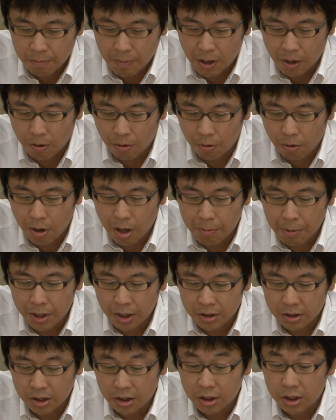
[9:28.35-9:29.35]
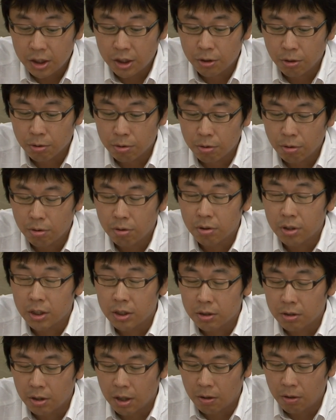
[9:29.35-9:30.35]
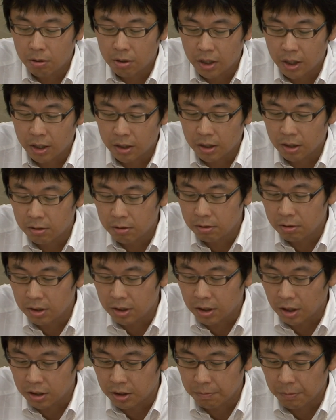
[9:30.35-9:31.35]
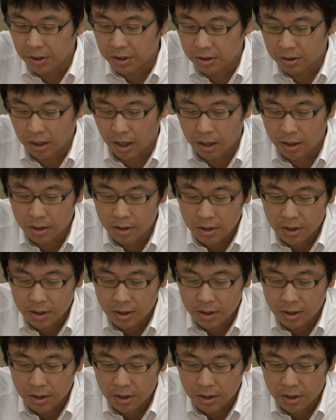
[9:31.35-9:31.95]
まあ、大幅な人事異動とリストラを計画いたしました。